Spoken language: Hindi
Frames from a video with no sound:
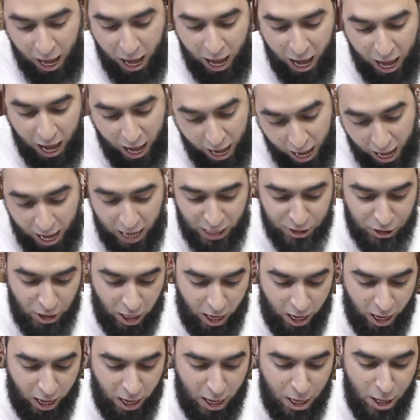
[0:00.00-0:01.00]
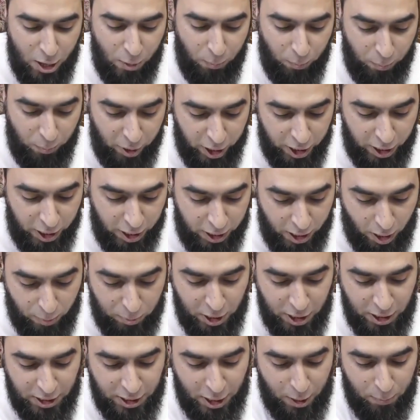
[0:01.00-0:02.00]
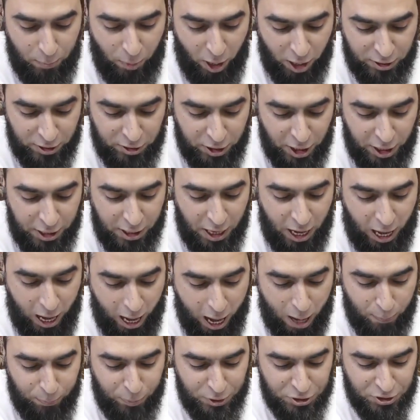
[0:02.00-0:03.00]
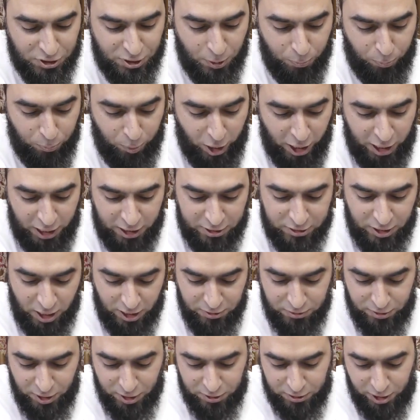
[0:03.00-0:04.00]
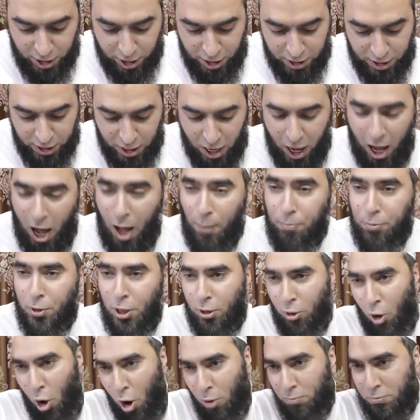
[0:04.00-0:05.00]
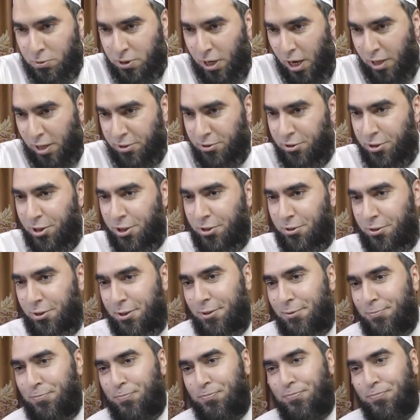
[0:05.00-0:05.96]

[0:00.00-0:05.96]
हादा मेरे नबी ये बातें ना आप इससे पहले जानते थे ना आपकी कौम जानती थी